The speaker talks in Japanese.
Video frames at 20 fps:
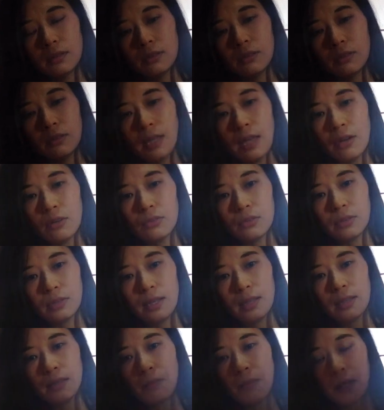売ってるの
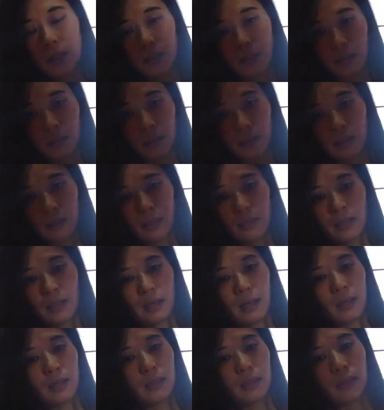で、たまに買ってき
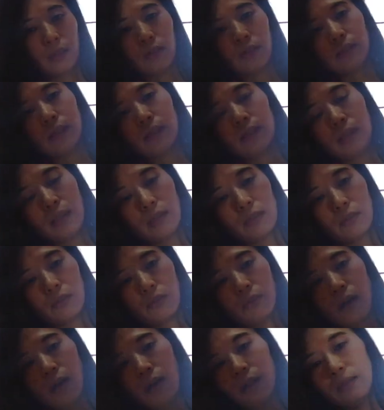てあげてるんですけど、
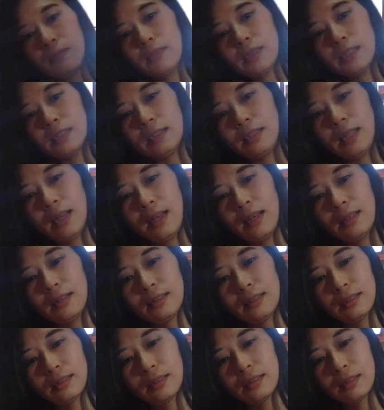ご飯に混ぜて。こ
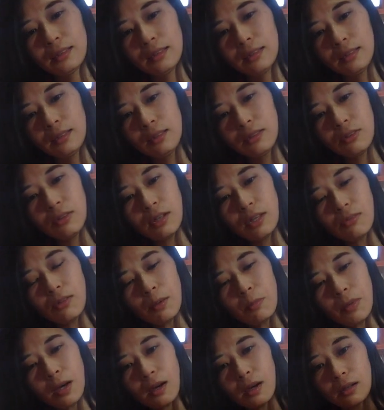れは
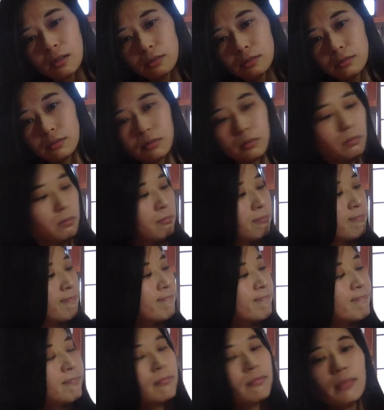まあ、
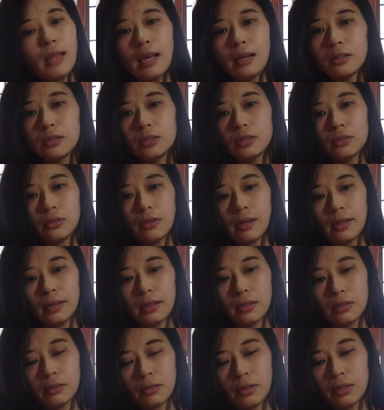エクストラな
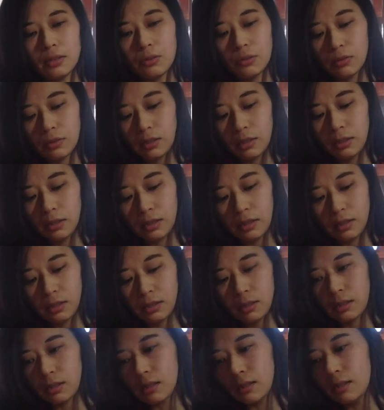ので、そんなにあれ
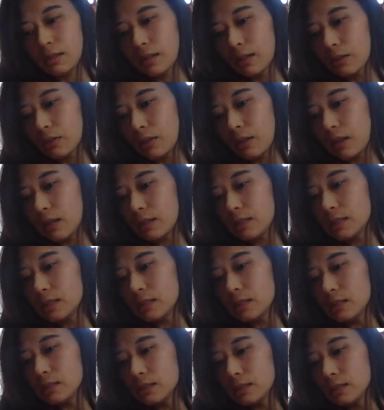ですかね。なので、1
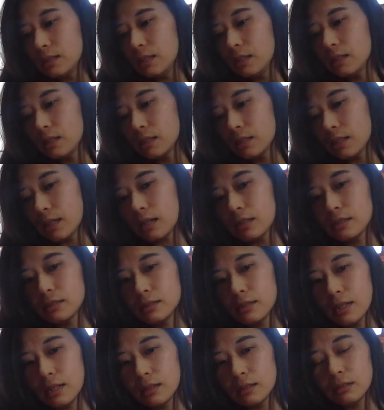日
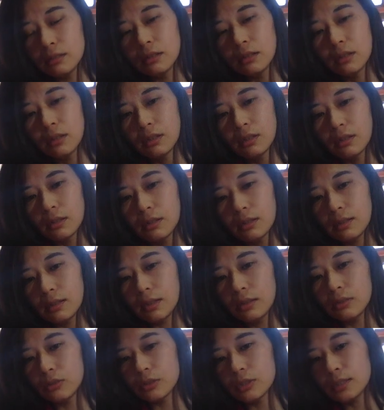100円
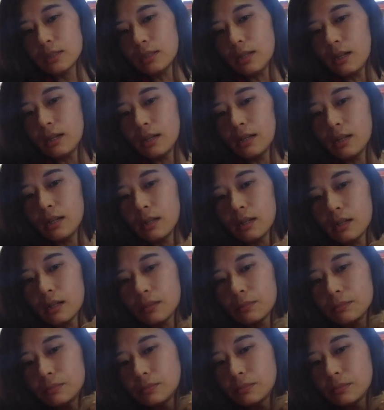だとしたら、